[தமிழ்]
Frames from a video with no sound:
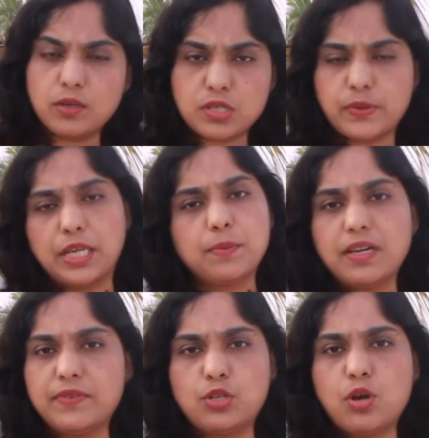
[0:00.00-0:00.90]
தௌசண்ட் வரைக்கும்
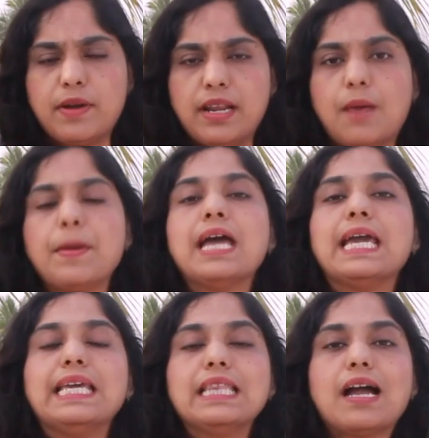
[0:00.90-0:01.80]
நீங்கள் வித்ட்ரா பண்ணிக்கலாம்
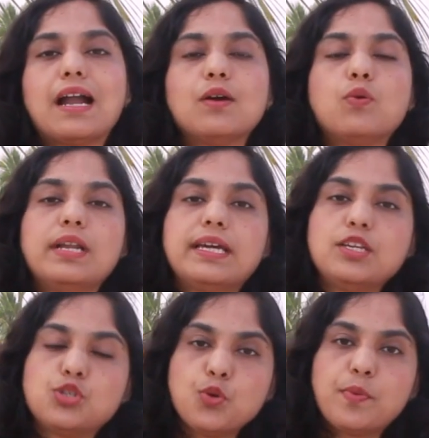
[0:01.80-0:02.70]
இந்த கார்டை உங்களுக்கு
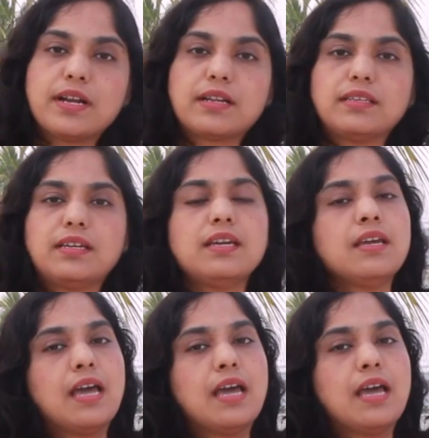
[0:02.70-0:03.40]
இஷ்யூ பண்ணுறதுக்கு